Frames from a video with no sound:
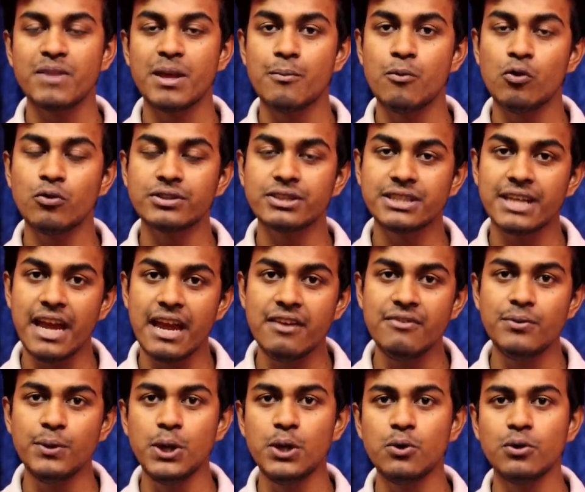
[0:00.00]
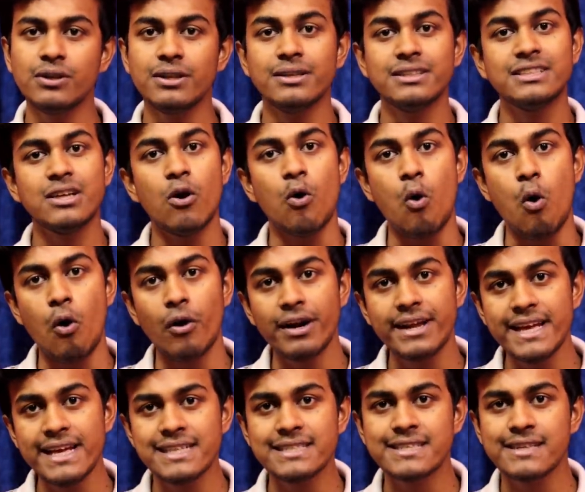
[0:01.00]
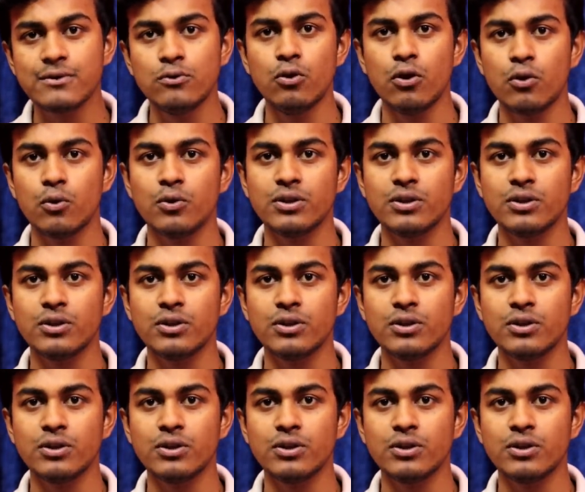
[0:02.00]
এবং সেই ভিডিও যে অডিয়েন্সগুলো